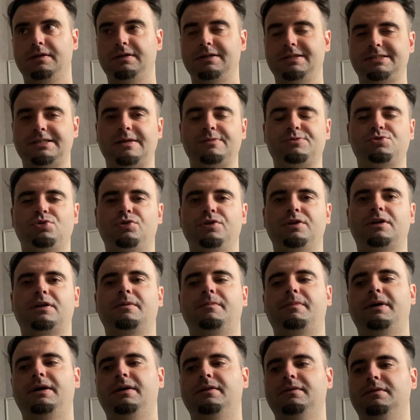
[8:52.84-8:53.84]

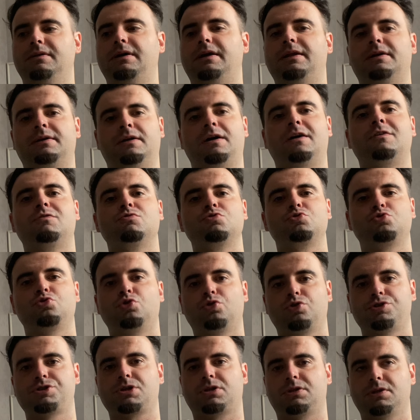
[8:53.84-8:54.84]
resepsiyondaki bayan hani Gagavuz
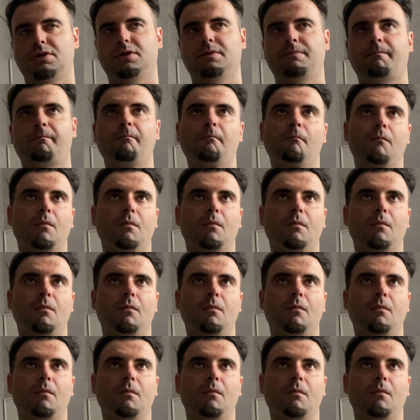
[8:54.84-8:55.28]
Türk çıktı.